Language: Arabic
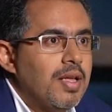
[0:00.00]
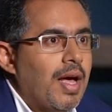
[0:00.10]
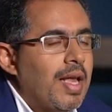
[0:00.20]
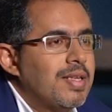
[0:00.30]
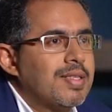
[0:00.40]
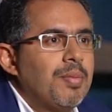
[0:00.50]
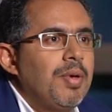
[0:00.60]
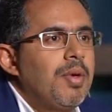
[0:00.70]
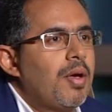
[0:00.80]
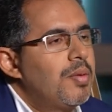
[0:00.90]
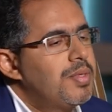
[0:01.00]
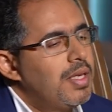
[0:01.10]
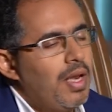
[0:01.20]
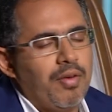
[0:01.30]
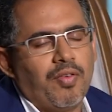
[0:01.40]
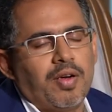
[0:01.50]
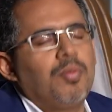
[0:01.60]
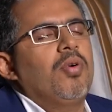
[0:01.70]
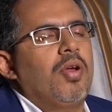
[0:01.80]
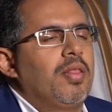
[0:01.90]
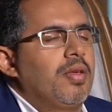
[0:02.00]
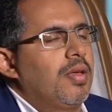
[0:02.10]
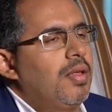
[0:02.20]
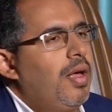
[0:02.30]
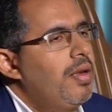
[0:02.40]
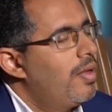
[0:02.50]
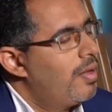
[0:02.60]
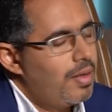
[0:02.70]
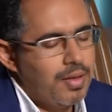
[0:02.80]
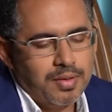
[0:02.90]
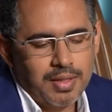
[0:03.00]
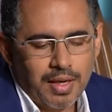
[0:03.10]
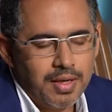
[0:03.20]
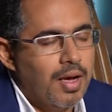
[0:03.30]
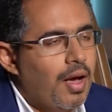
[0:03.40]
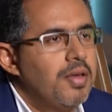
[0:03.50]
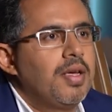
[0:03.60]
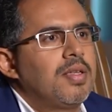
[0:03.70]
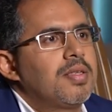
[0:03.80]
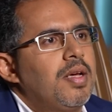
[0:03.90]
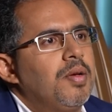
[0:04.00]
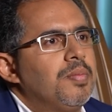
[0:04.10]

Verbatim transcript: على 750 الف انا مو راضي انا يعني عادي انسحب